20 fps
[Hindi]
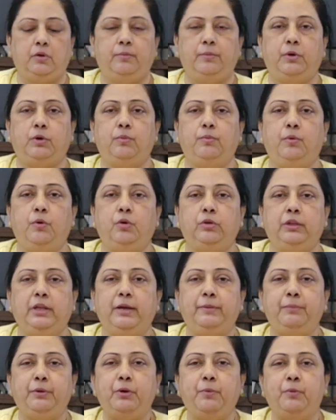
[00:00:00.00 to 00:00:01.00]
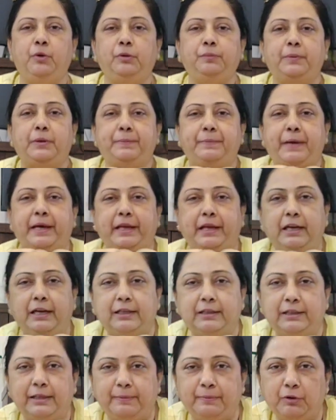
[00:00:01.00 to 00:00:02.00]
मेरे को बहुत ये मेरे को बहुत प्यारी
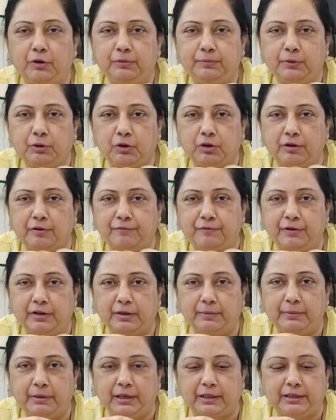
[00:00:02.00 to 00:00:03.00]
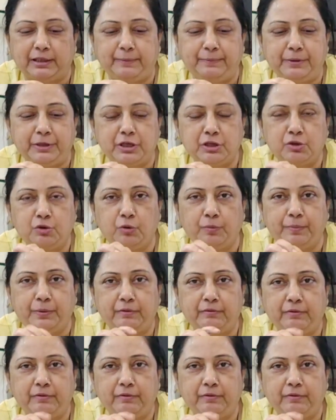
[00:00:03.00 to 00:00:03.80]
लगती है बहुत मेरे को कंफर्टेबल लगती है फिर जैसे ओपन